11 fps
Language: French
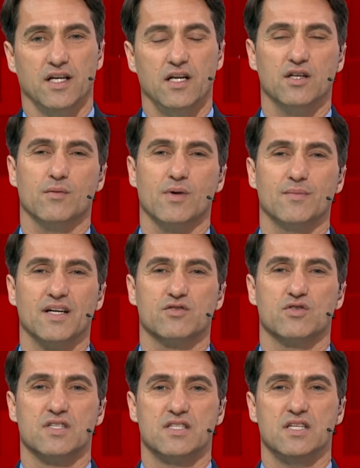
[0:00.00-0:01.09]
là, normalement, tu
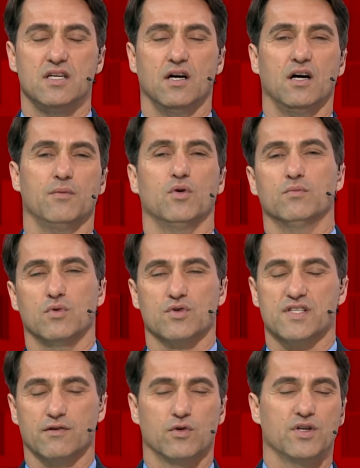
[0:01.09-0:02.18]
te dis, ah, mon,
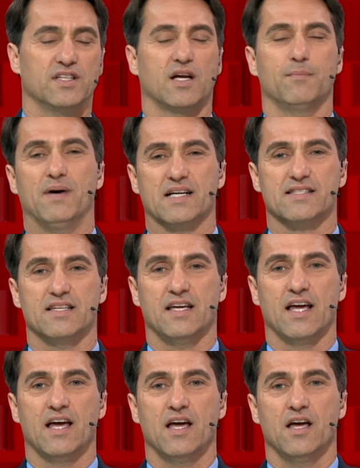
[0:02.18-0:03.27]
cerveau, est dans le passé.
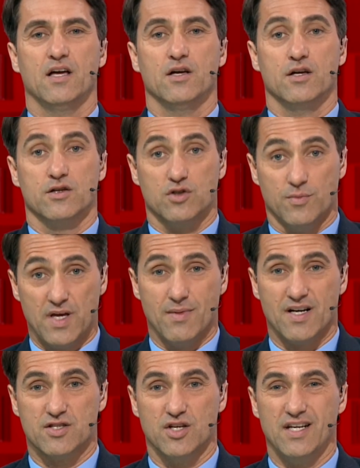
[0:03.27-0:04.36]
Tu as bien
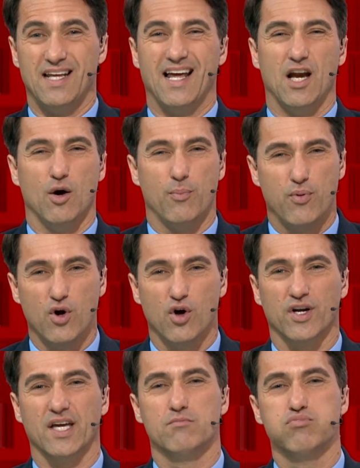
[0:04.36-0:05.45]
mentionné, elle a
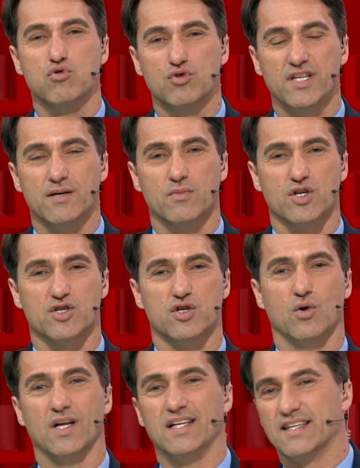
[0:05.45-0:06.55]
pleuré beaucoup
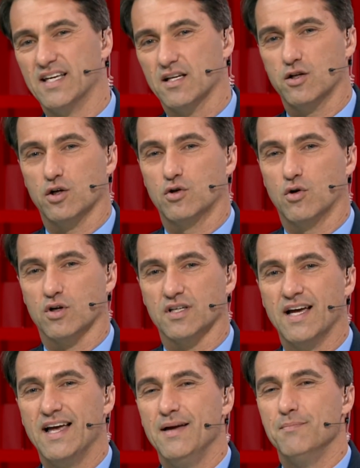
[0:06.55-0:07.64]
d'émotions, elle quitte le court.
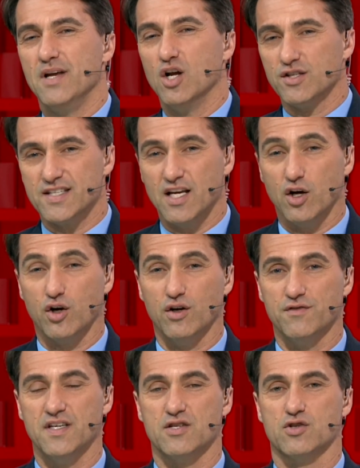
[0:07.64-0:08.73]
Mais lorsqu'elle
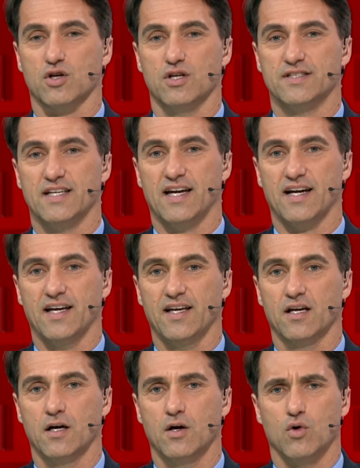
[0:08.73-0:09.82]
revient sur le terrain,
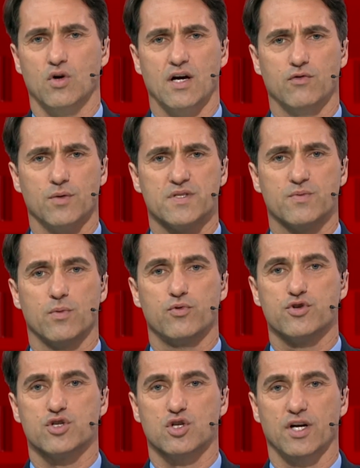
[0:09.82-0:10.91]
on la voit un petit peu plus
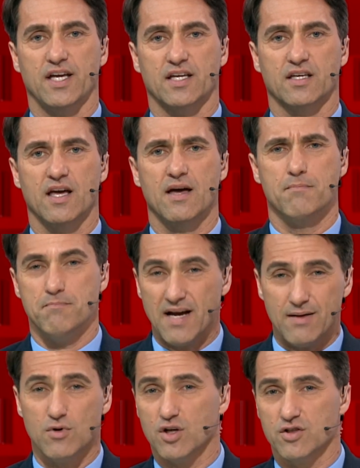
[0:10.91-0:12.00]
historique.
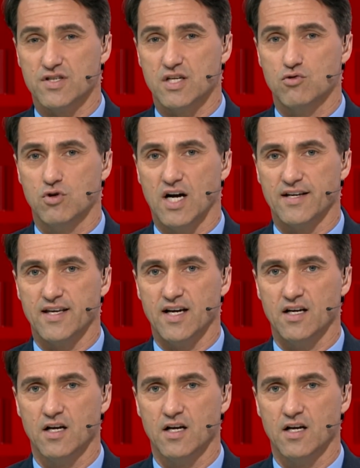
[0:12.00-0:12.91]
Même lors de ses coups gagnants,